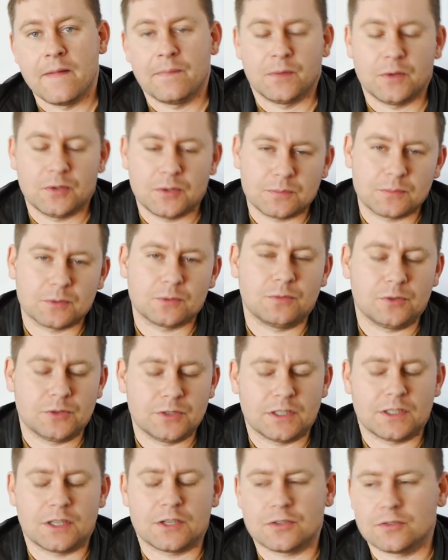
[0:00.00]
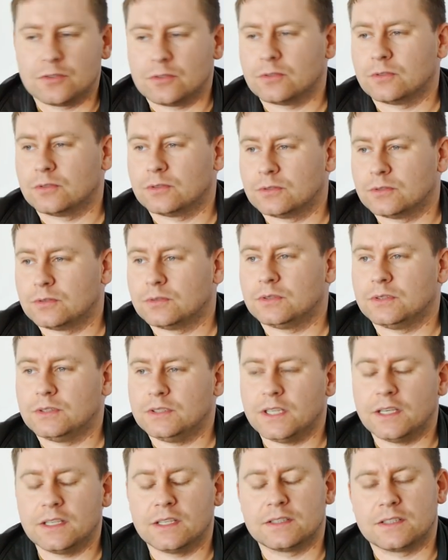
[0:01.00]
No i to podwozie też no, y,
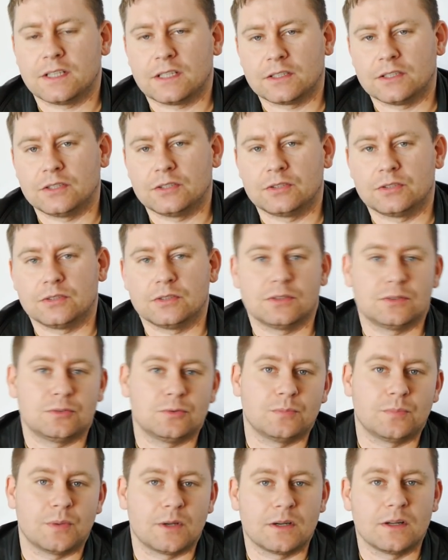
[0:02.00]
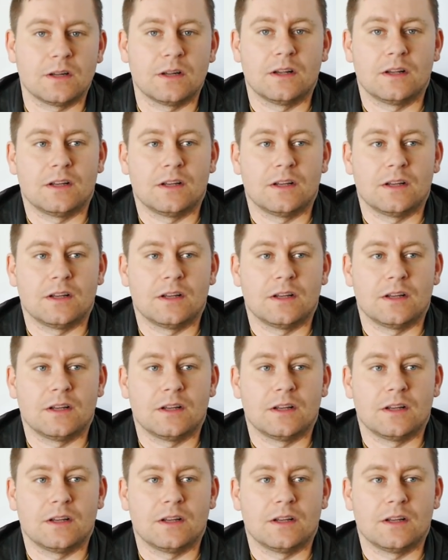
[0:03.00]
nie jest jakieś super,